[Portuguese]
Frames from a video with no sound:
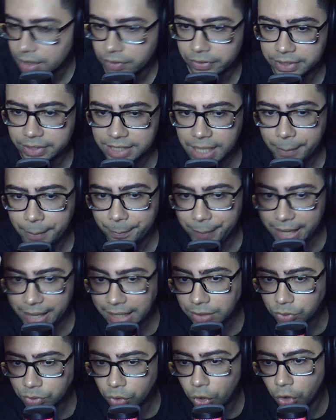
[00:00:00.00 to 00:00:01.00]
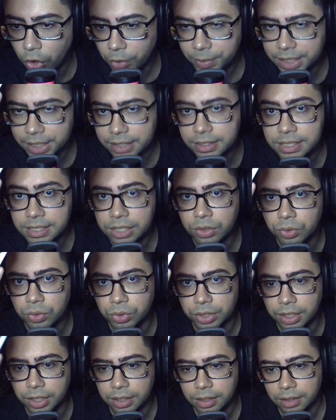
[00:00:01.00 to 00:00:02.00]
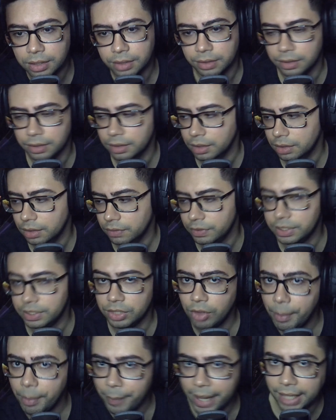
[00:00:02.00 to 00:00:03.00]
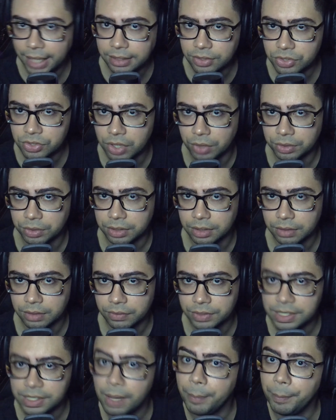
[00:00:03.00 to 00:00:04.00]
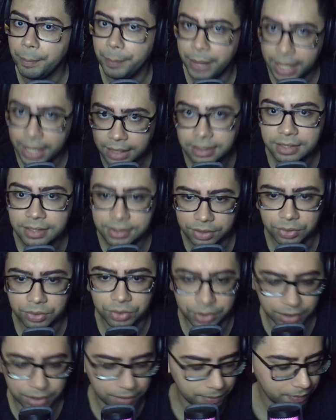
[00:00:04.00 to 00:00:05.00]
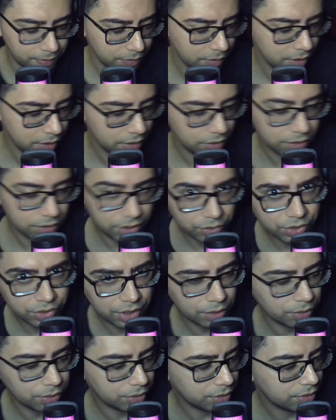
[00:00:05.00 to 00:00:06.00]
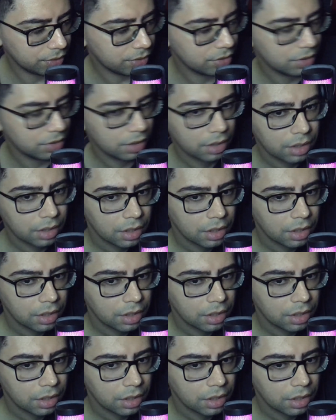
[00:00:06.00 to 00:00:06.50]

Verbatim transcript: Você aperta o home e segura. Você não aperta e solta. Você aperta e segura. 5 segundos.